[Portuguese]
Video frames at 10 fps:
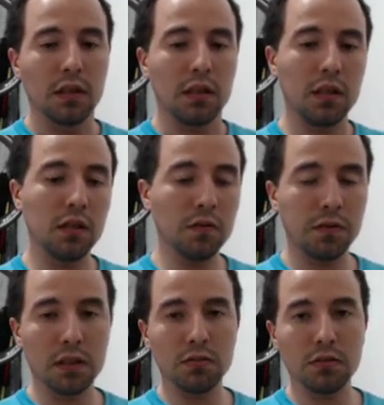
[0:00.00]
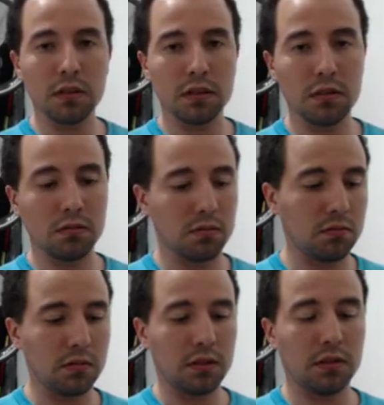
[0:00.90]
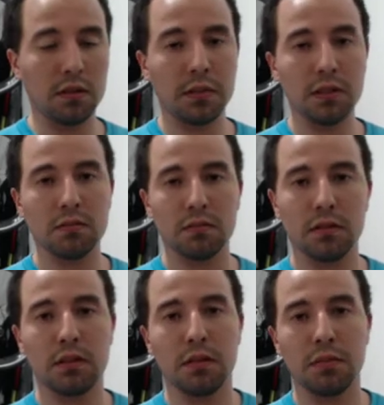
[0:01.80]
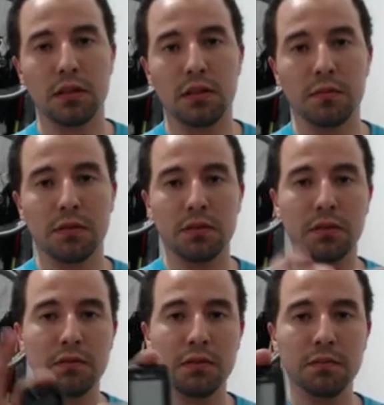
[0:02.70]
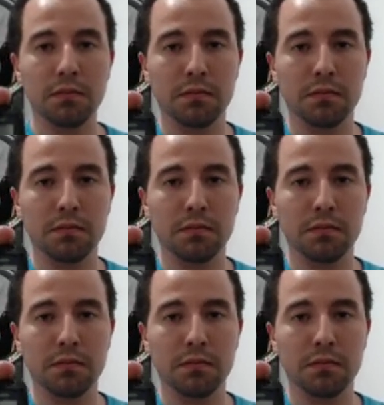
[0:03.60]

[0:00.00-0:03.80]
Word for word: E eu vou falar de um terceiro, que eu estou com um terceiro aberto, que está bem aqui para você ver.